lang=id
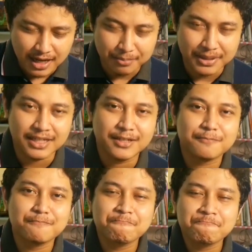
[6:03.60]
Amin.
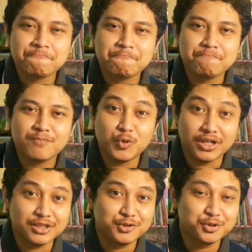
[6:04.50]

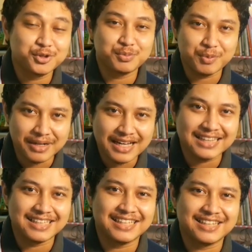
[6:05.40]
Tuhan Yesus
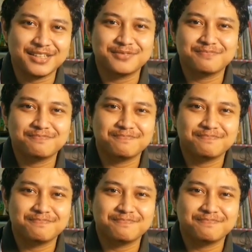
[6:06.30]
memberkati kita.